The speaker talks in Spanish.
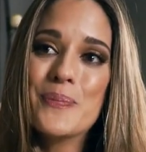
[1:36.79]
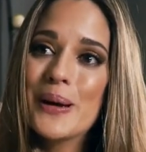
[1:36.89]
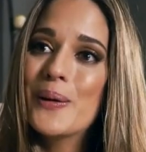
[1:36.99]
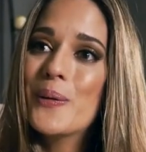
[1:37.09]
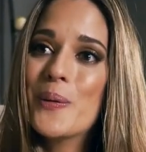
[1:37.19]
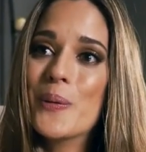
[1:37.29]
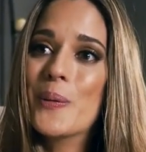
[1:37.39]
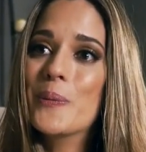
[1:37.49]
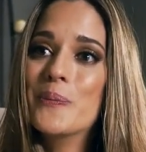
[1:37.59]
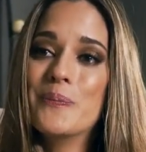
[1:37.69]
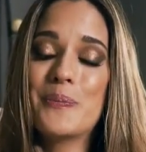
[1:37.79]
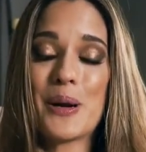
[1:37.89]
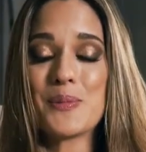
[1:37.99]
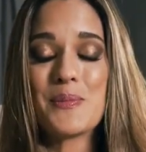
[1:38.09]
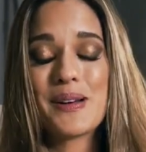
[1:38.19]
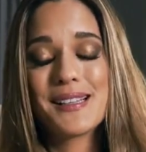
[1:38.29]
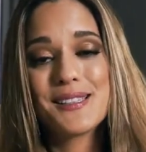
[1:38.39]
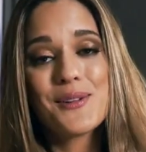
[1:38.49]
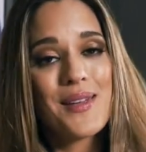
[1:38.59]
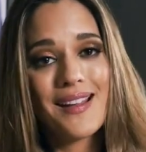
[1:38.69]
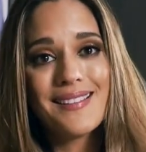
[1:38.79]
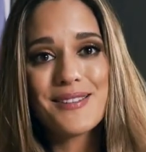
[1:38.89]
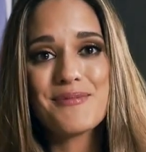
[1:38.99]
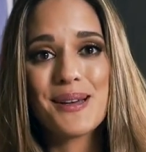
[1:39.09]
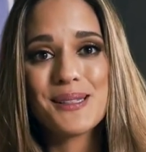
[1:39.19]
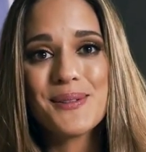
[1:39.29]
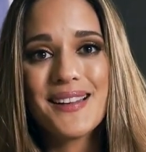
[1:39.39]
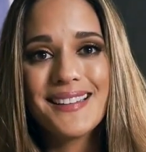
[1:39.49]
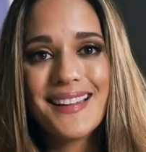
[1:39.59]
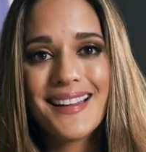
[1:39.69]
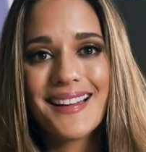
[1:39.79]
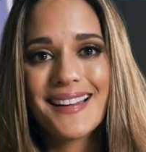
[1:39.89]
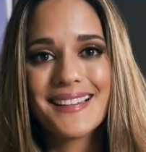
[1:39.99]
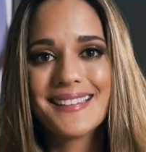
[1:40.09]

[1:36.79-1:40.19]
pero, pero me parece bien, me parece bien que,